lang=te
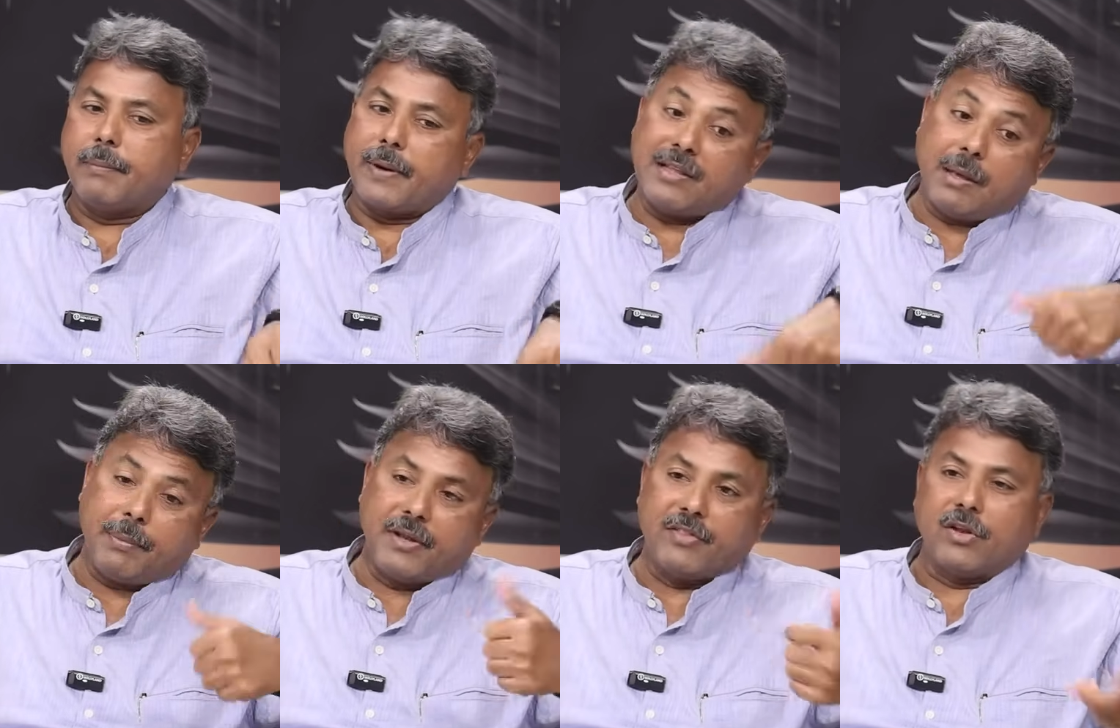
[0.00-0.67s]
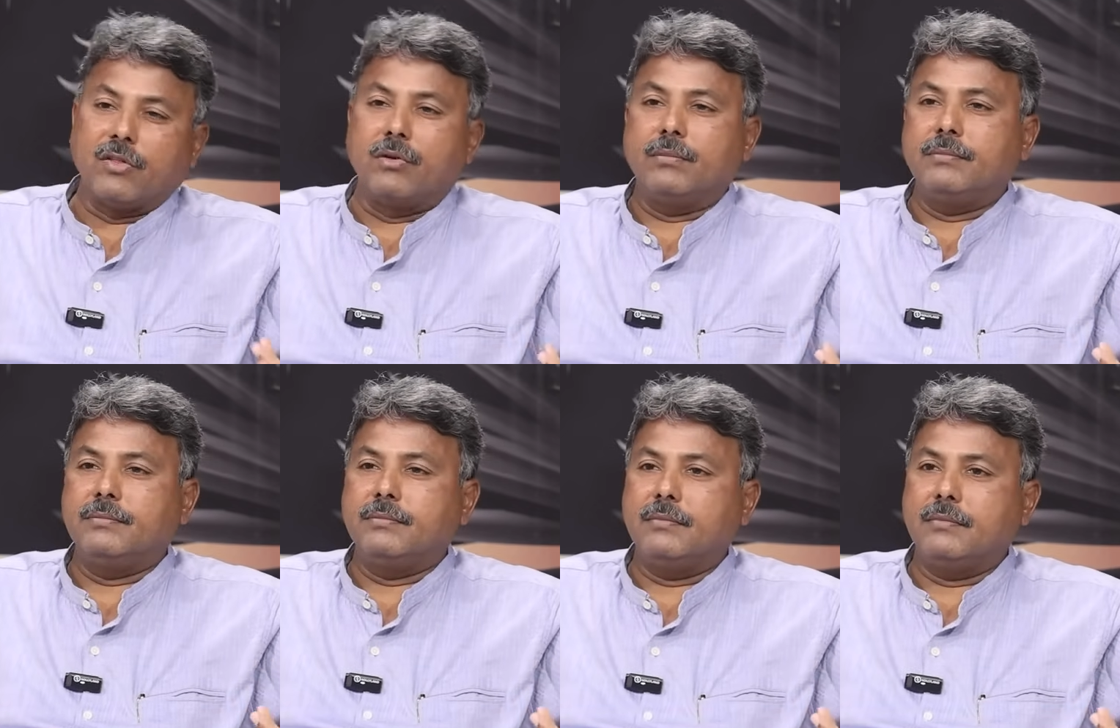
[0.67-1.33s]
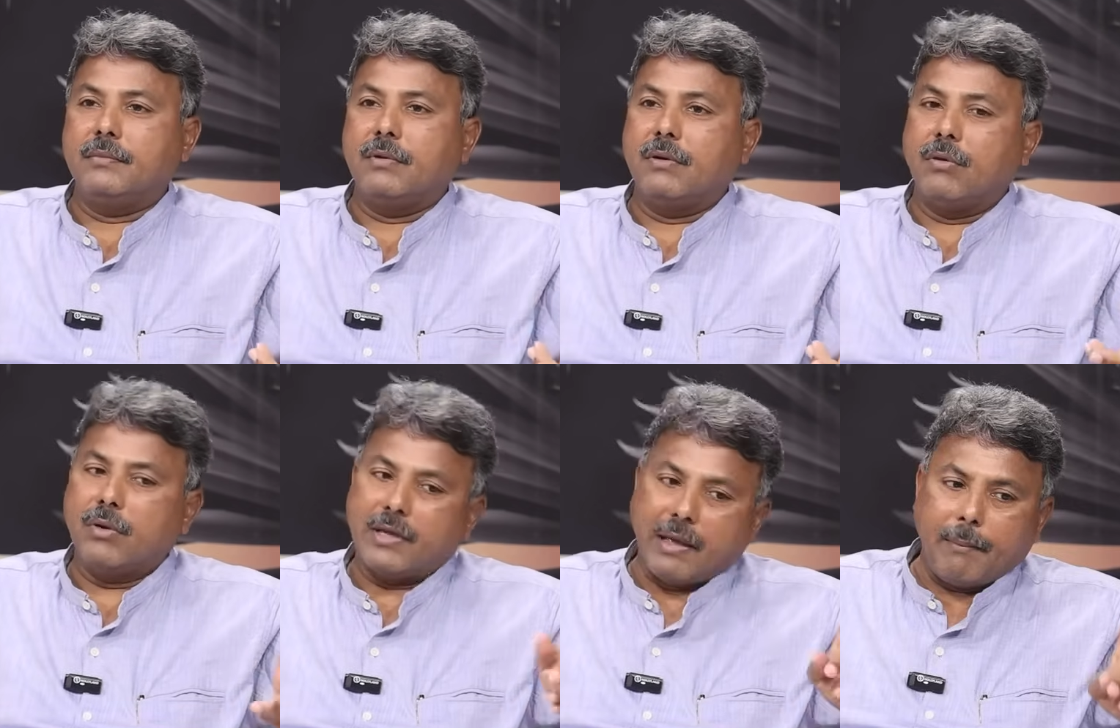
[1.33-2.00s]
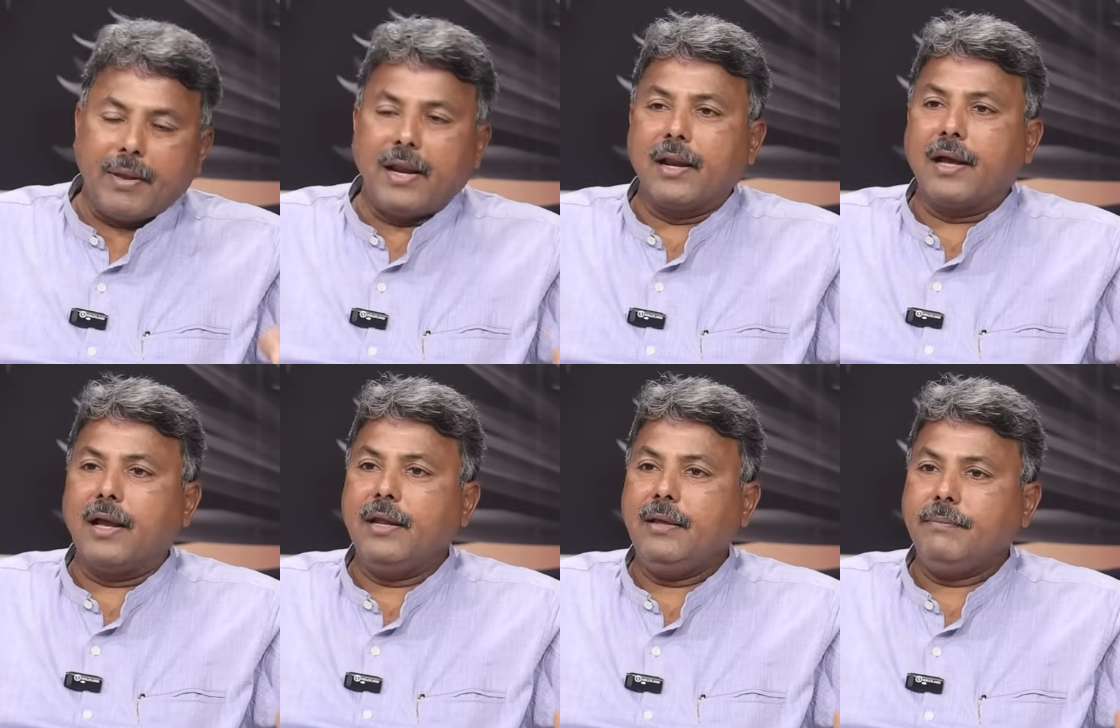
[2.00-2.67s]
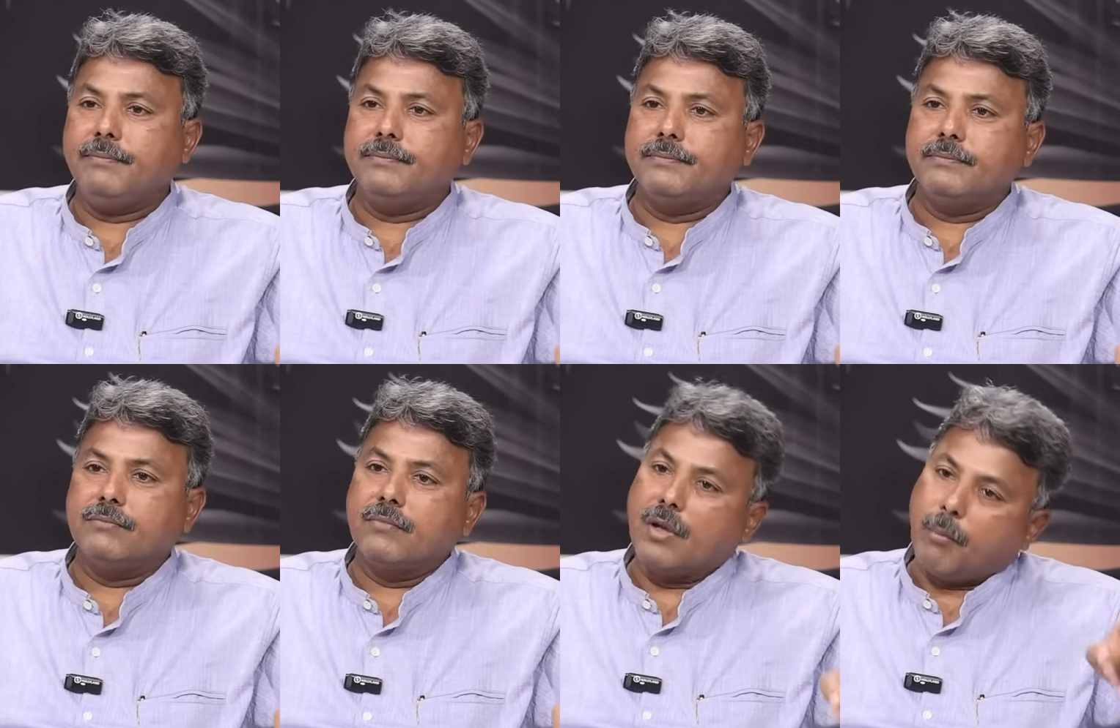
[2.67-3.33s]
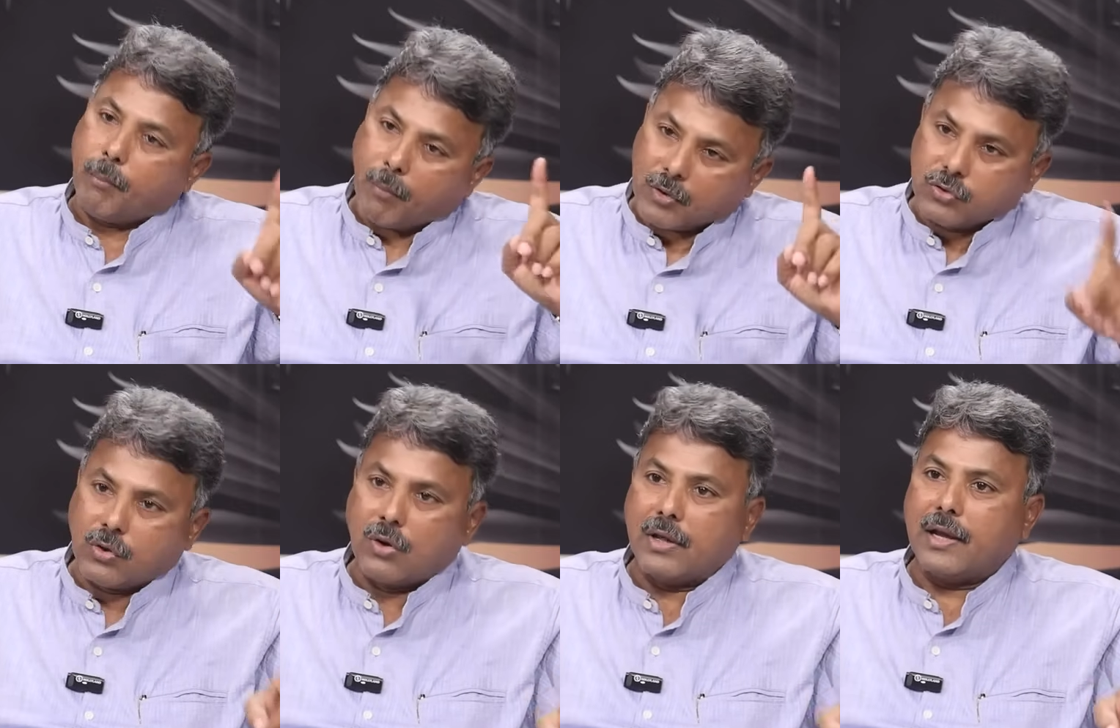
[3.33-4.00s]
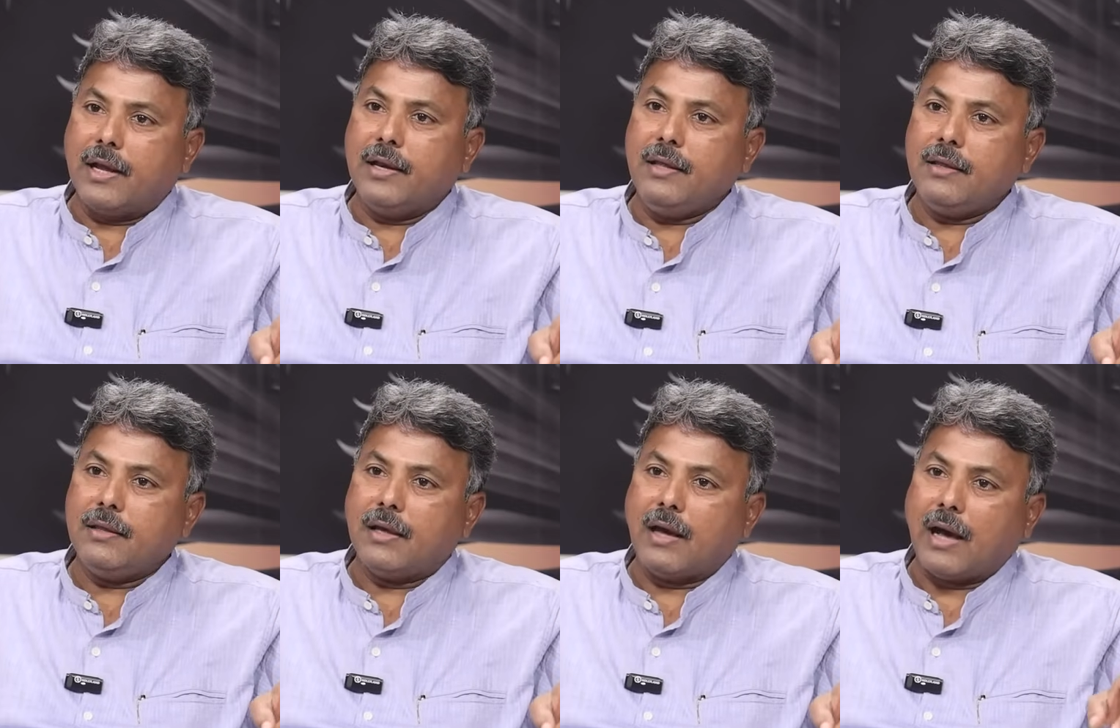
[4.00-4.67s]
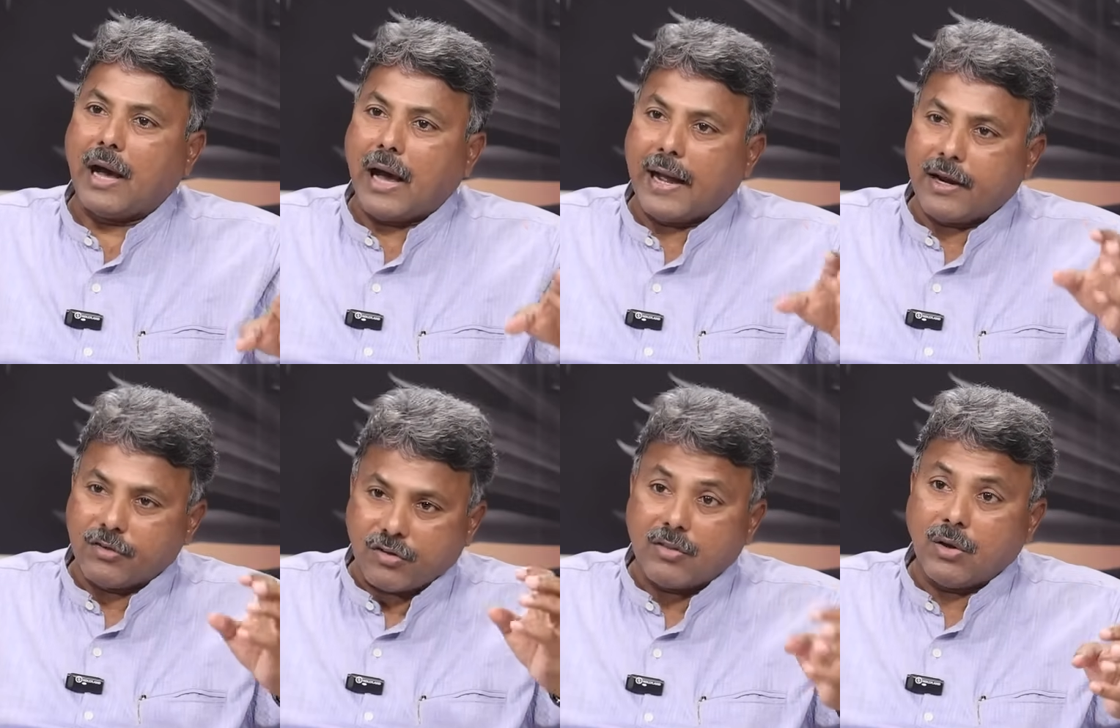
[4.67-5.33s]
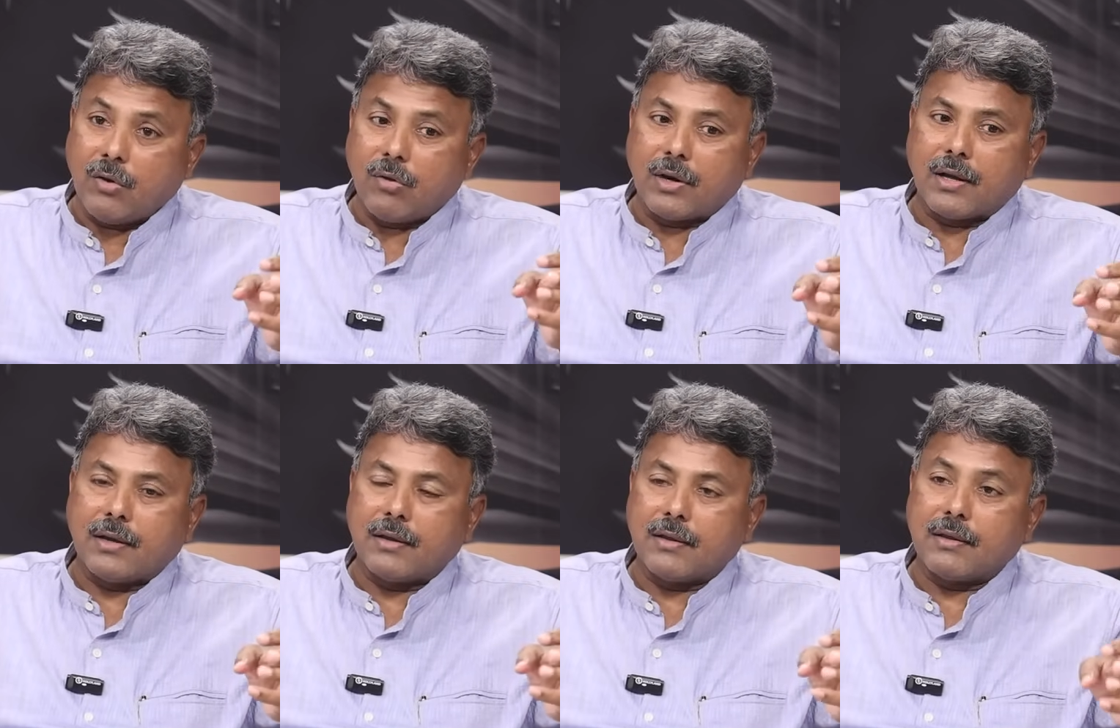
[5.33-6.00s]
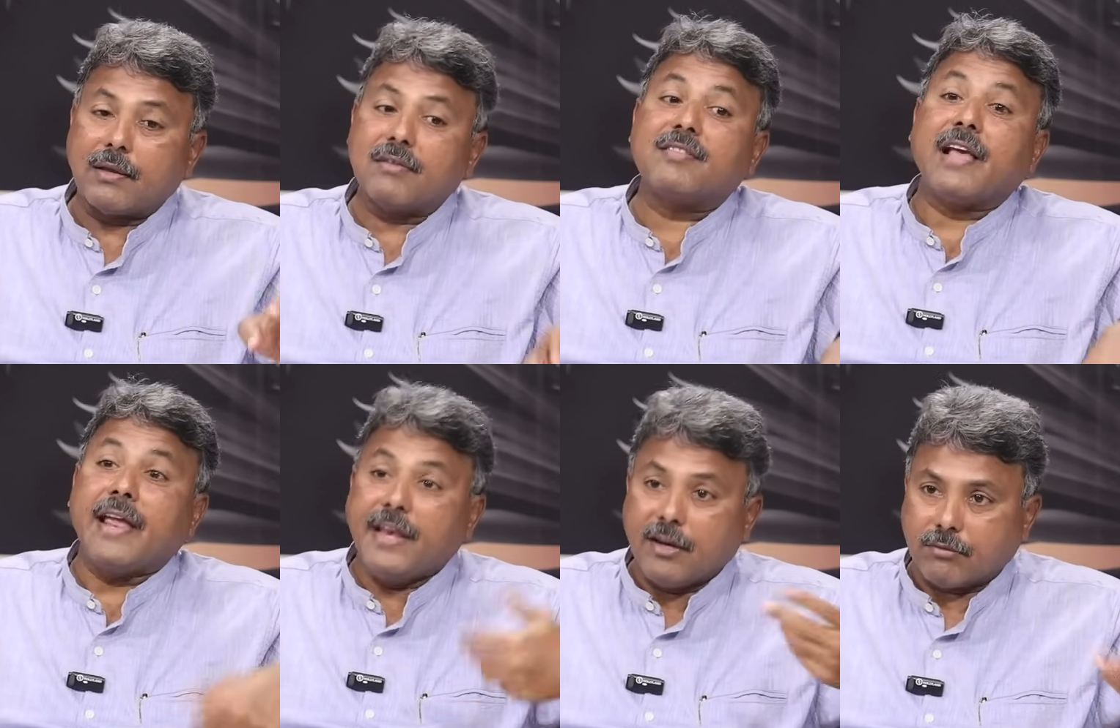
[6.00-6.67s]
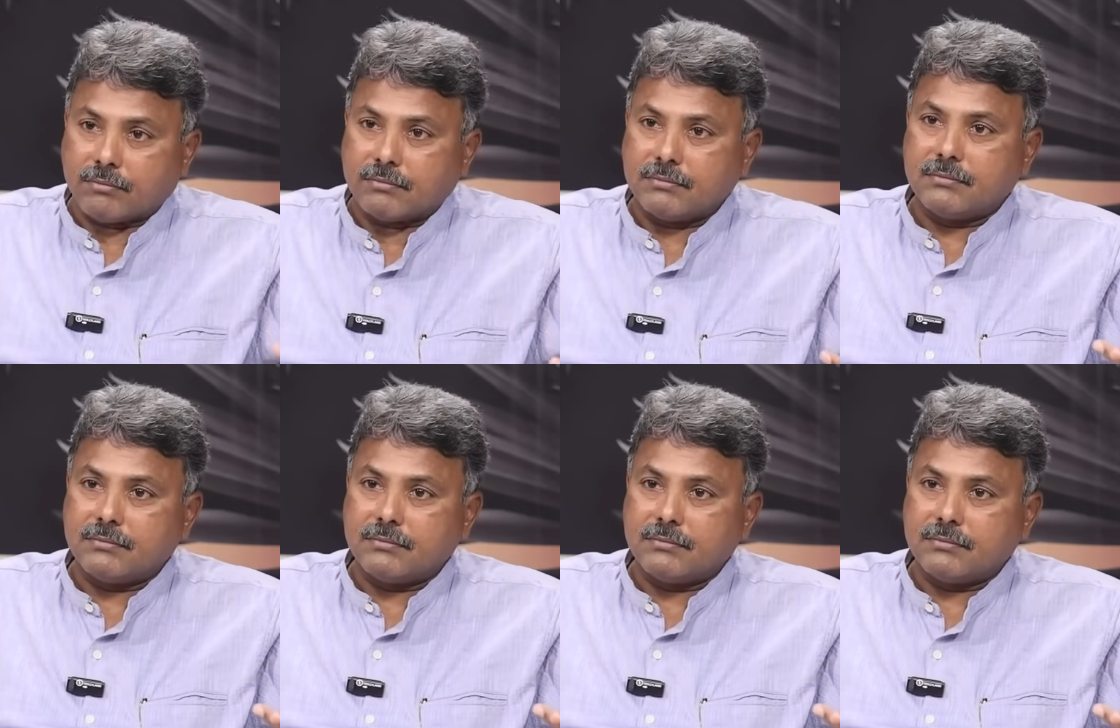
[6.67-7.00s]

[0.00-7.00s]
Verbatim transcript: ప్రజాప్రతినిధులు ఎమ్మెల్యేలు కానీ మంత్రులు కానీ ఆయన చేతిలో ఉన్న సైన్యం